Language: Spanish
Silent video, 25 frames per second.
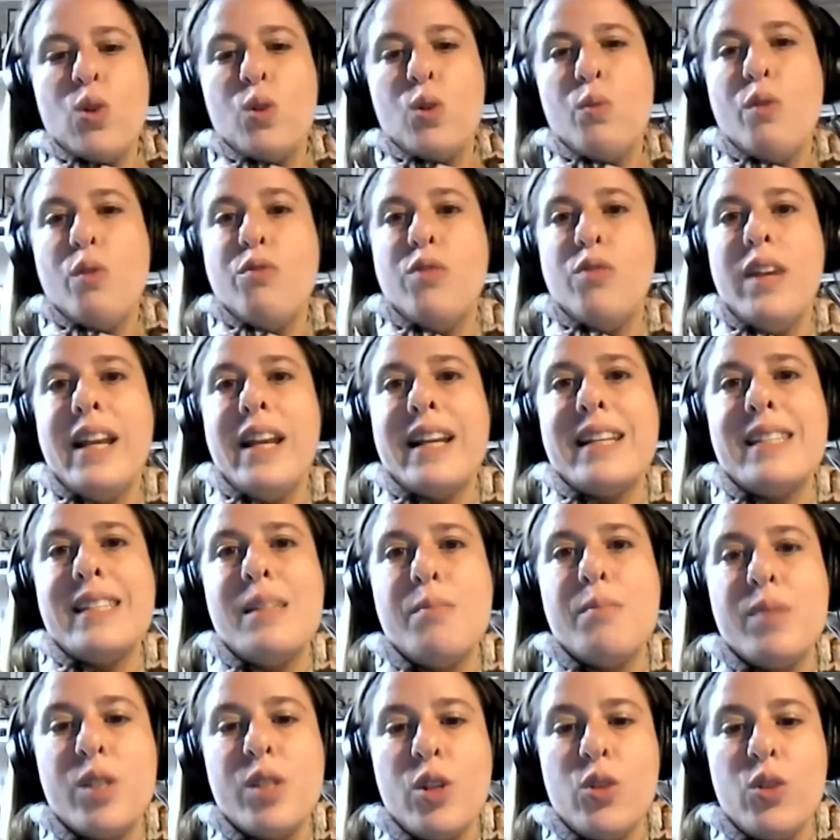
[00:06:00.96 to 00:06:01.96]
cómo fue la
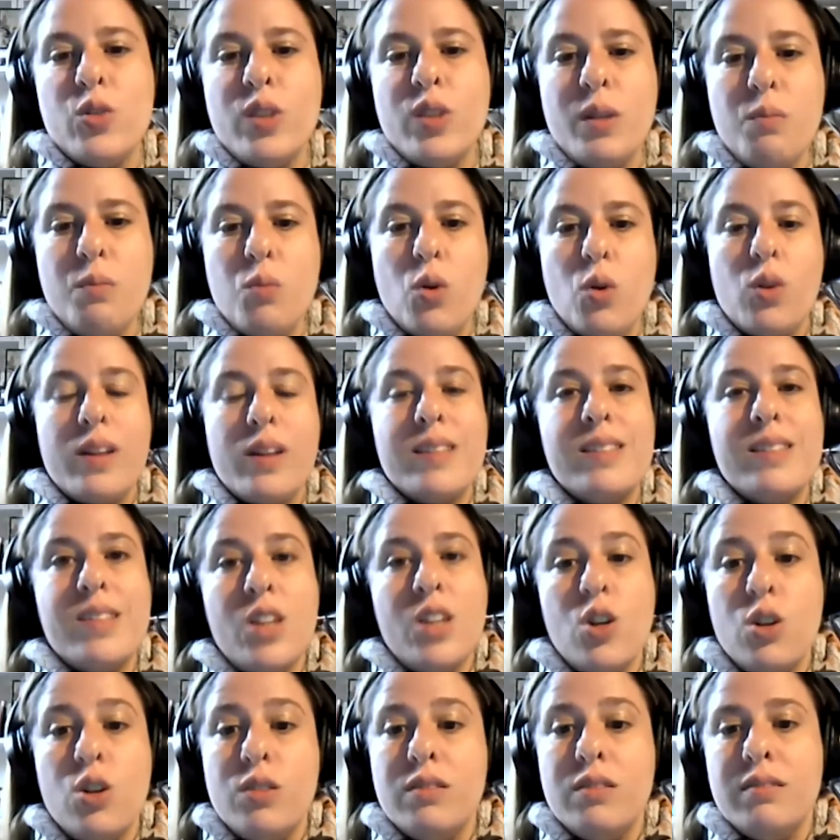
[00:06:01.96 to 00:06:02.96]
recepción de
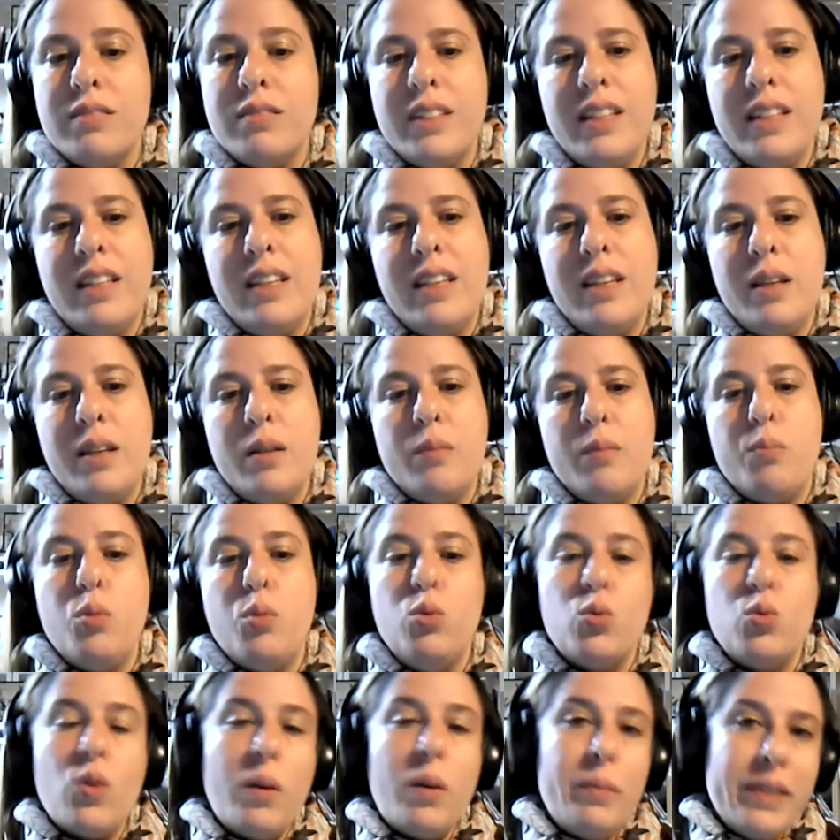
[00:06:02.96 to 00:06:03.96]
Invocación y
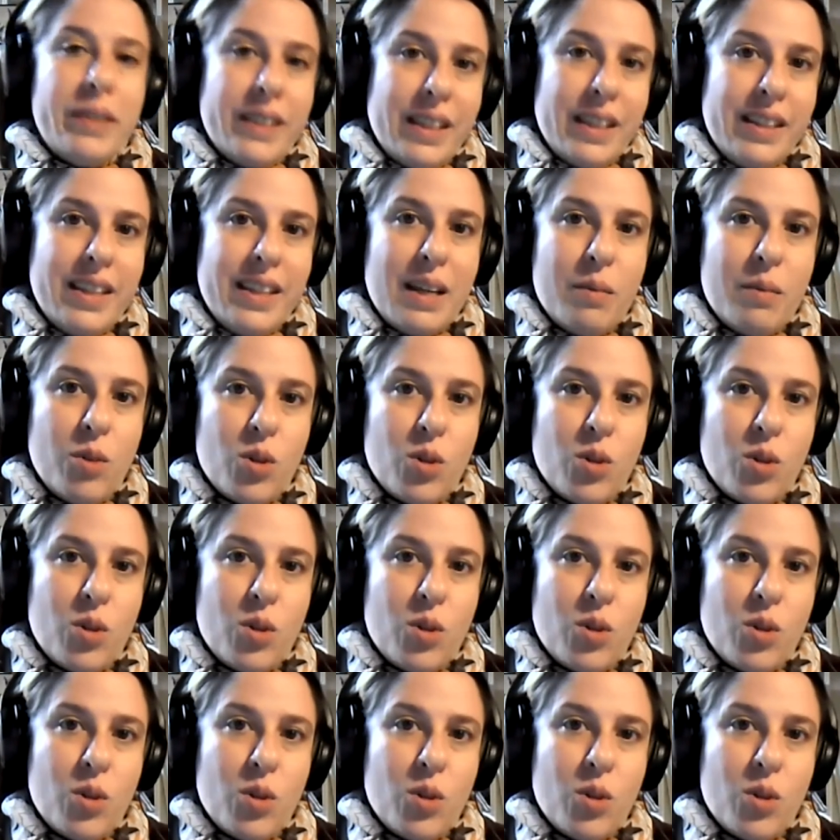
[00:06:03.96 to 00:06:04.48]
puntualmente, digamos,